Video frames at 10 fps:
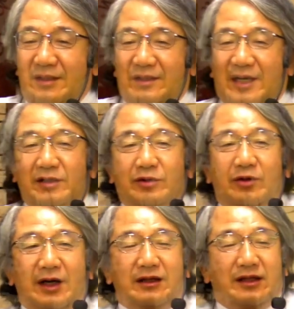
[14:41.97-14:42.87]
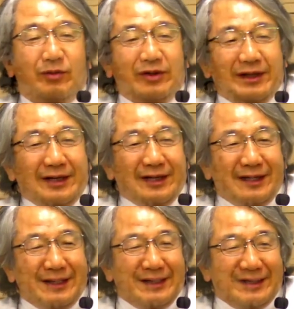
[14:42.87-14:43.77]
覚悟があっても
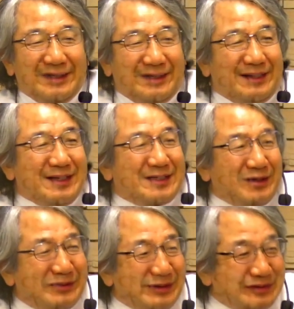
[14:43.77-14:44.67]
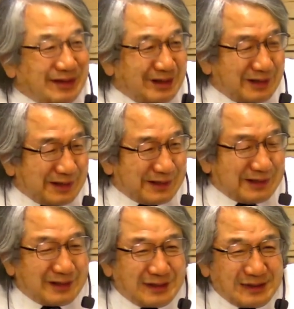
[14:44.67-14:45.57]
ね逃げちゃうんです
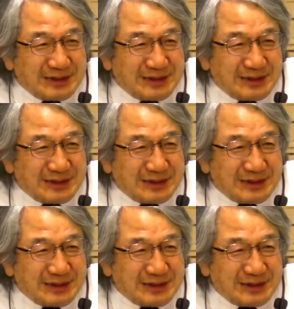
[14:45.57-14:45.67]
ね